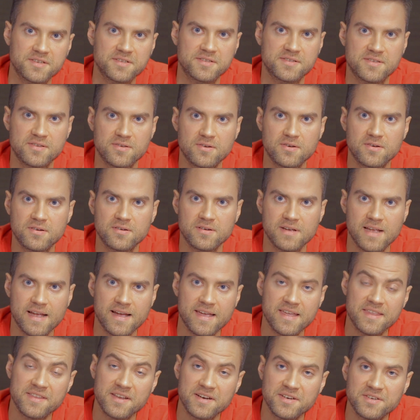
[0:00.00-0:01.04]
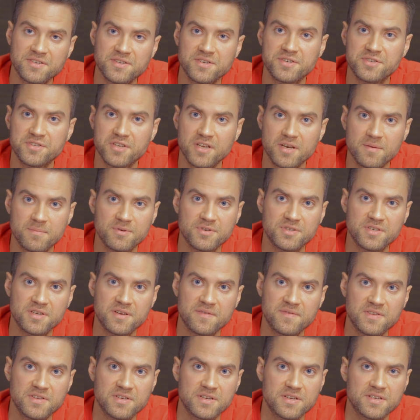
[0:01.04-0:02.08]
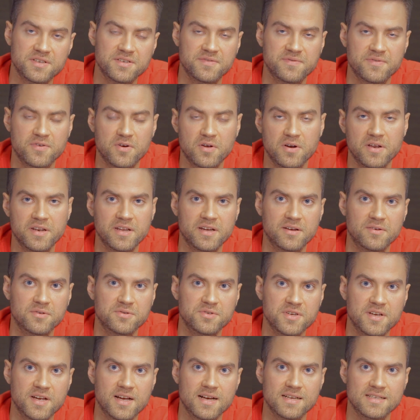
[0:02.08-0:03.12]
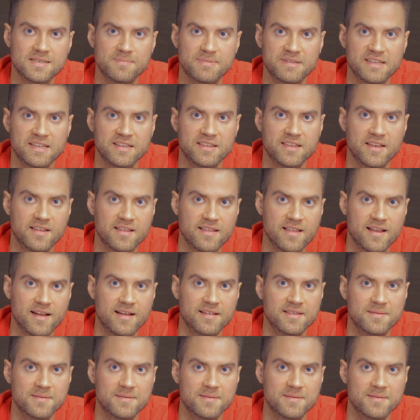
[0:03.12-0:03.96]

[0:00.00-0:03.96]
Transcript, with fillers: co, jakie treści chcielibyście widzieć w kolejnych odcinkach Zapytaj Trenera.